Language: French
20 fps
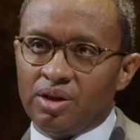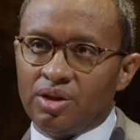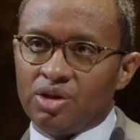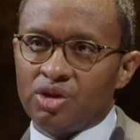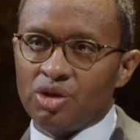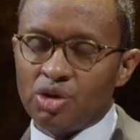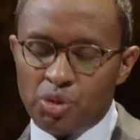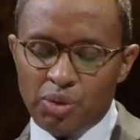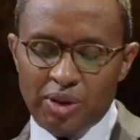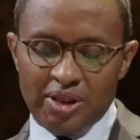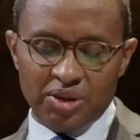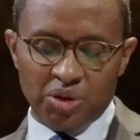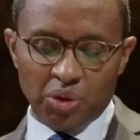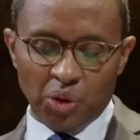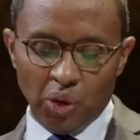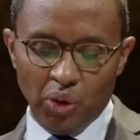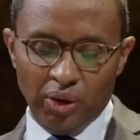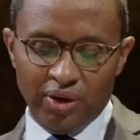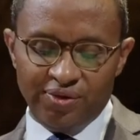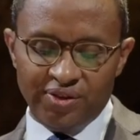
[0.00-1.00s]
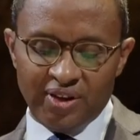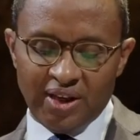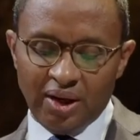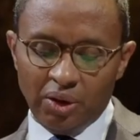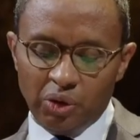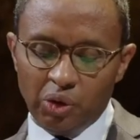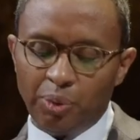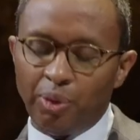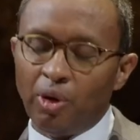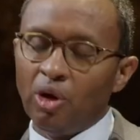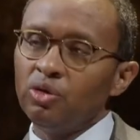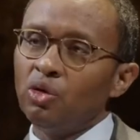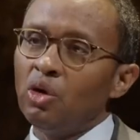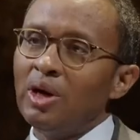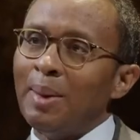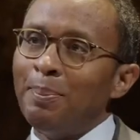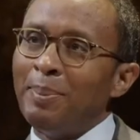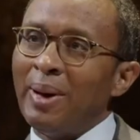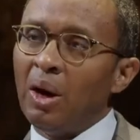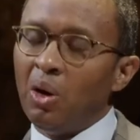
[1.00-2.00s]
Je suis heureux et fier de
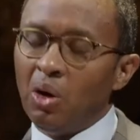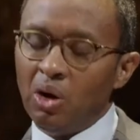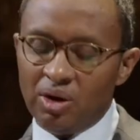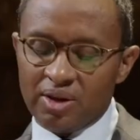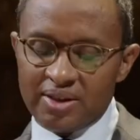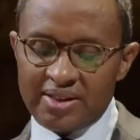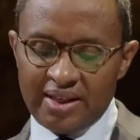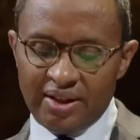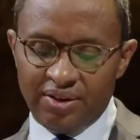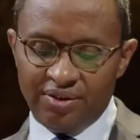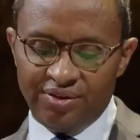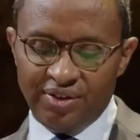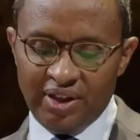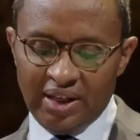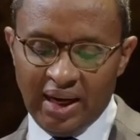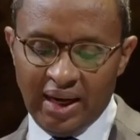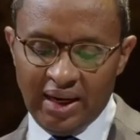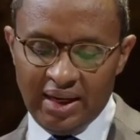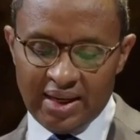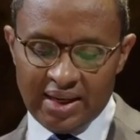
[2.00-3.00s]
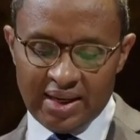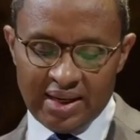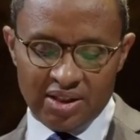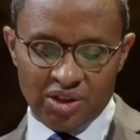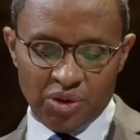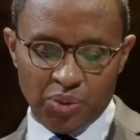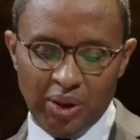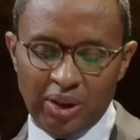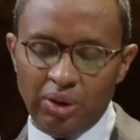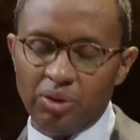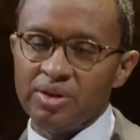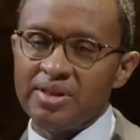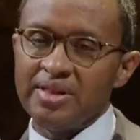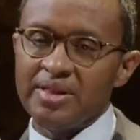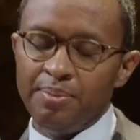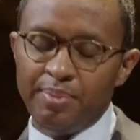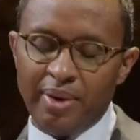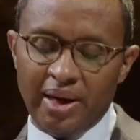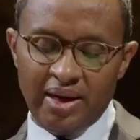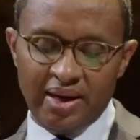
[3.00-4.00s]
prendre la parole en cette finale à la suite de
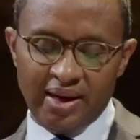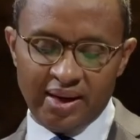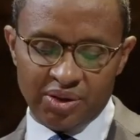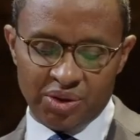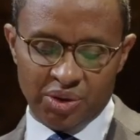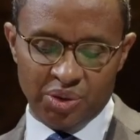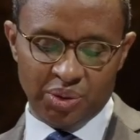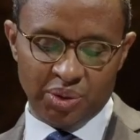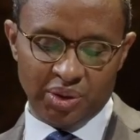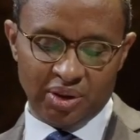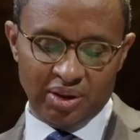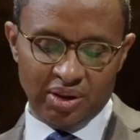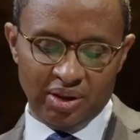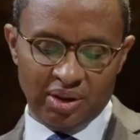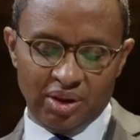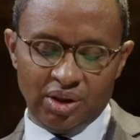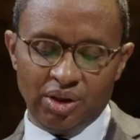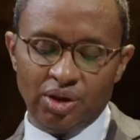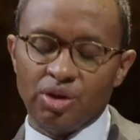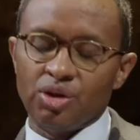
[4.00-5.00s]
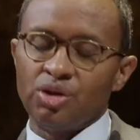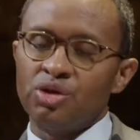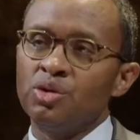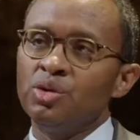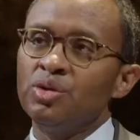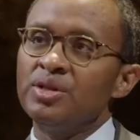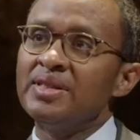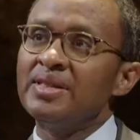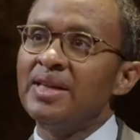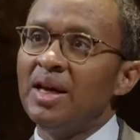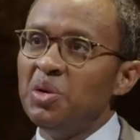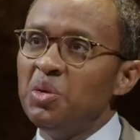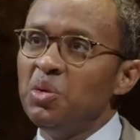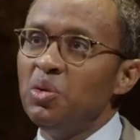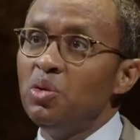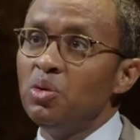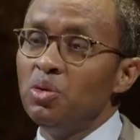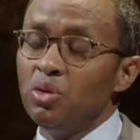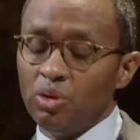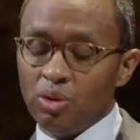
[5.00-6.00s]
si belles lectures. Je
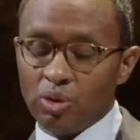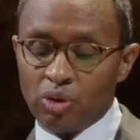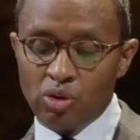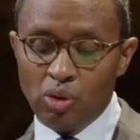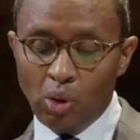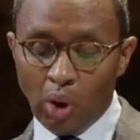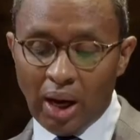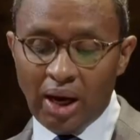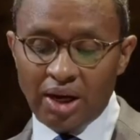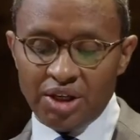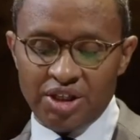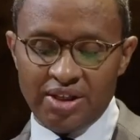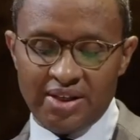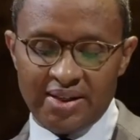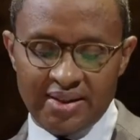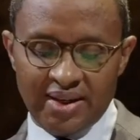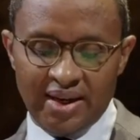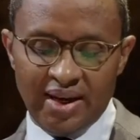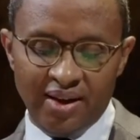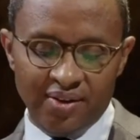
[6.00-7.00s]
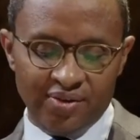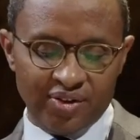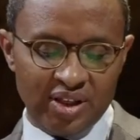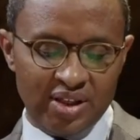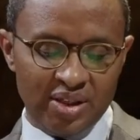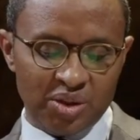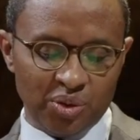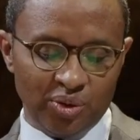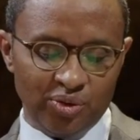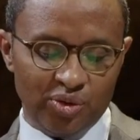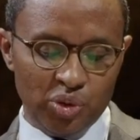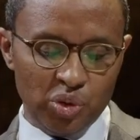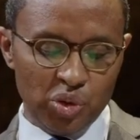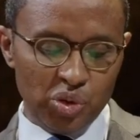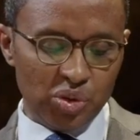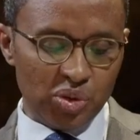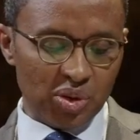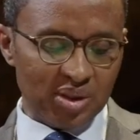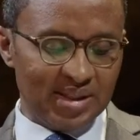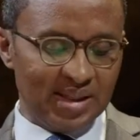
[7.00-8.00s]
salue le courage des élèves qui sont
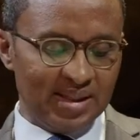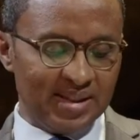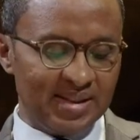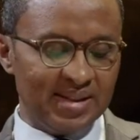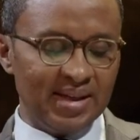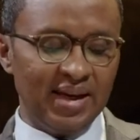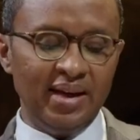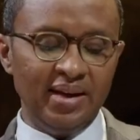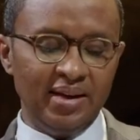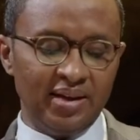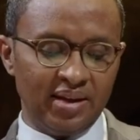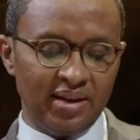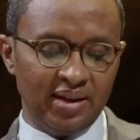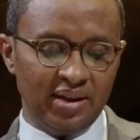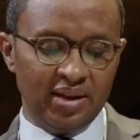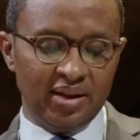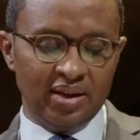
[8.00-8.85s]
venus sur cette scène,